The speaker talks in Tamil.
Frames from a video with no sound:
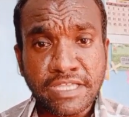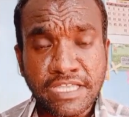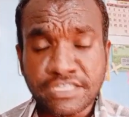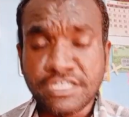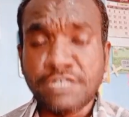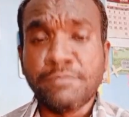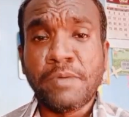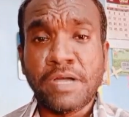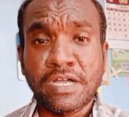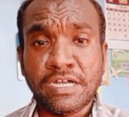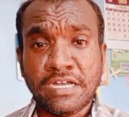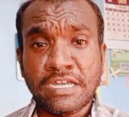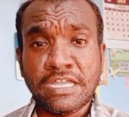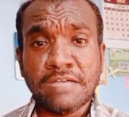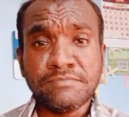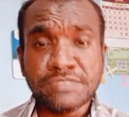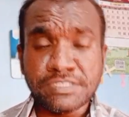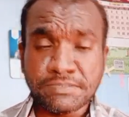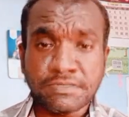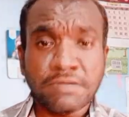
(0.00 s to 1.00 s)

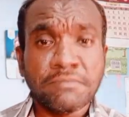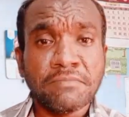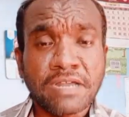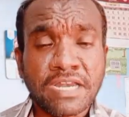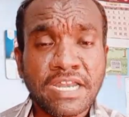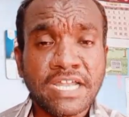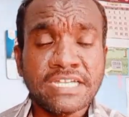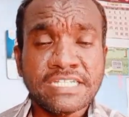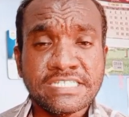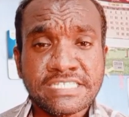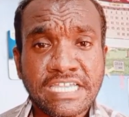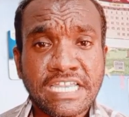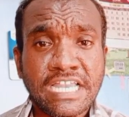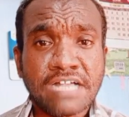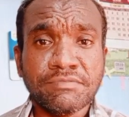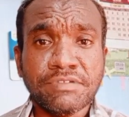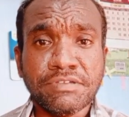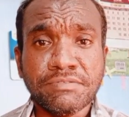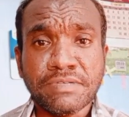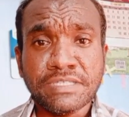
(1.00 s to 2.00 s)
எதிர்பார்க்கலாம் செப்டம்பரில் என்ன
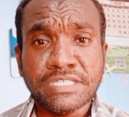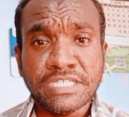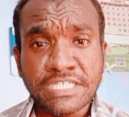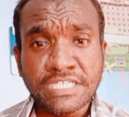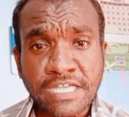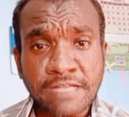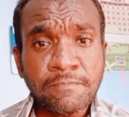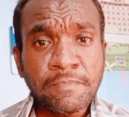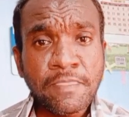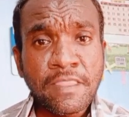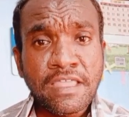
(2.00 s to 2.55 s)
செய்யலாம் அப்படின்னு பார்த்தீங்கன்னா